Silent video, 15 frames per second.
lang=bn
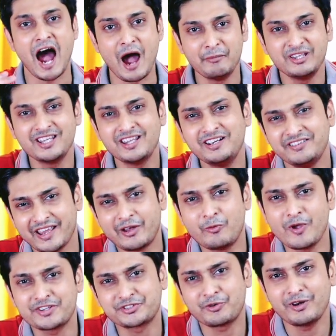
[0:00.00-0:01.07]
আমি যেদিন
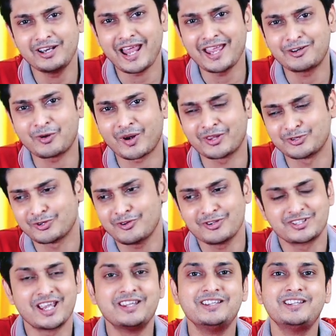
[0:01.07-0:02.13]
রিকোয়েস্ট করি লাইক করার জন্য
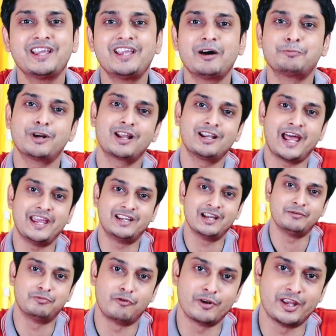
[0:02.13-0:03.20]
সেদিন দেখি আপনারা লাইকে
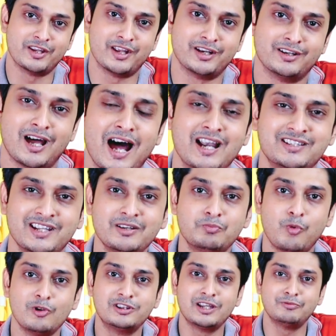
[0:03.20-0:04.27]
ভরিয়ে দেন আর যেদিন
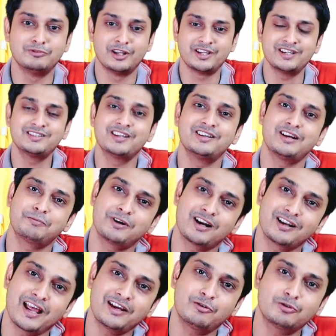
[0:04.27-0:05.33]
বলতে ভুলে যায় সেদিন
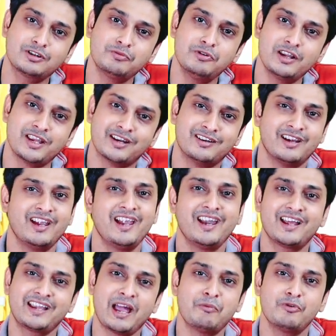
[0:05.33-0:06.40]
আপনারা লাইক করতে ভুলে যান
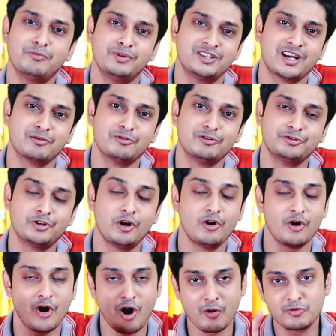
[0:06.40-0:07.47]
এরা কেমন বিচার বলুন তো
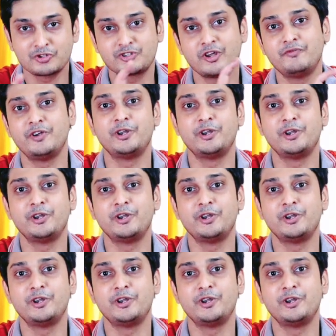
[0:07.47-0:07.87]
অবশ্যই